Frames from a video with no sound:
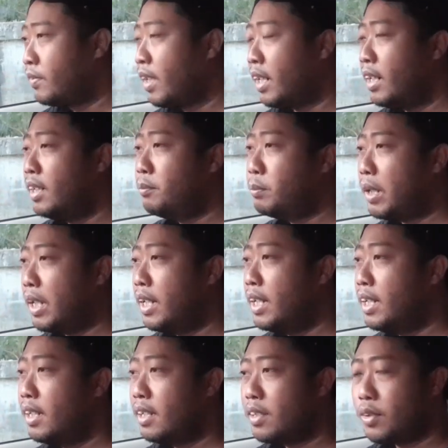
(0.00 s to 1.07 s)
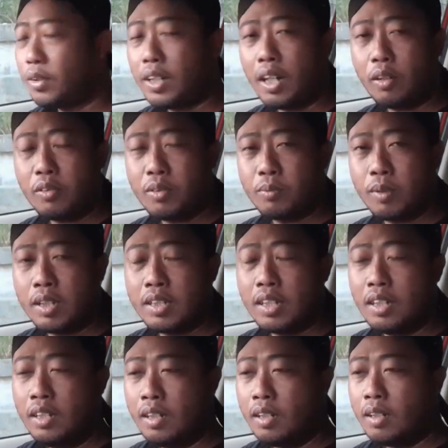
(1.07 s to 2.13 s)
Jadi begini saudaraku
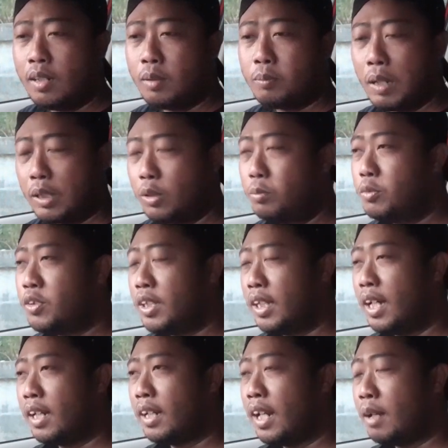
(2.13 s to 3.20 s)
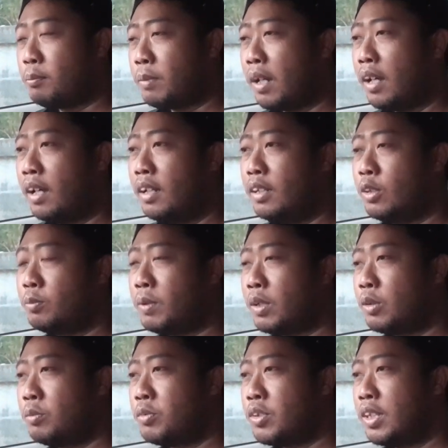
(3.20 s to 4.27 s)
semuanya, batu mustika kelapa itu
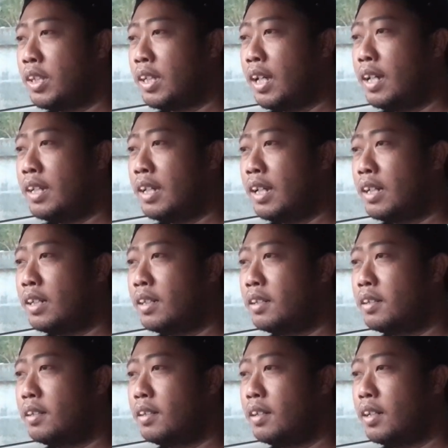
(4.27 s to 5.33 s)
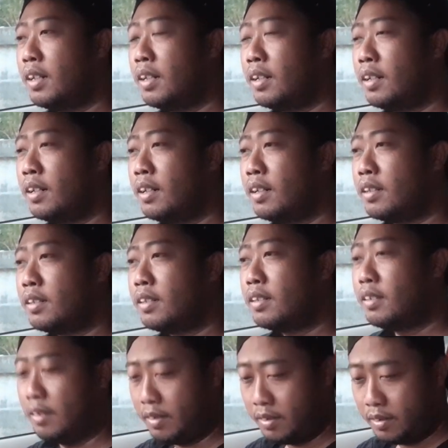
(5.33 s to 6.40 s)
batu mustika yang uh,
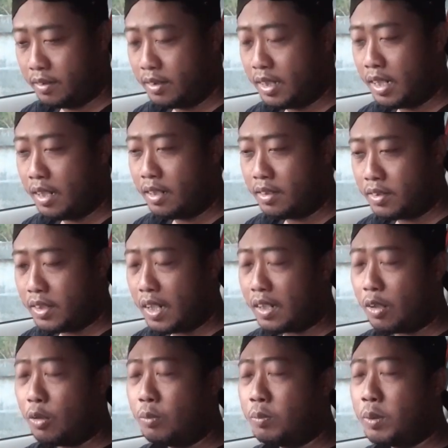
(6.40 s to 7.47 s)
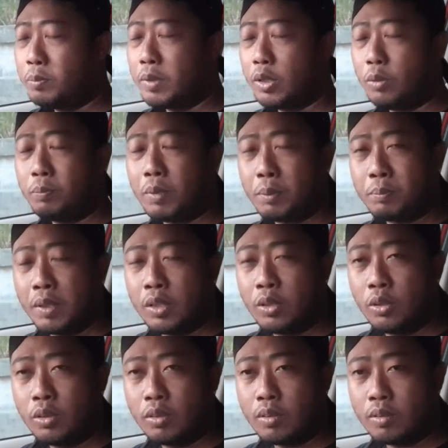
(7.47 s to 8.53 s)
ya, secara umum itu
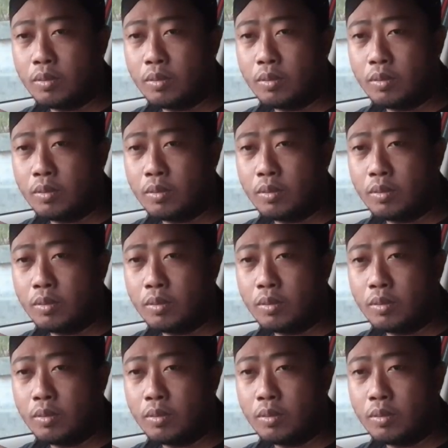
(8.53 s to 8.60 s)
berbentuk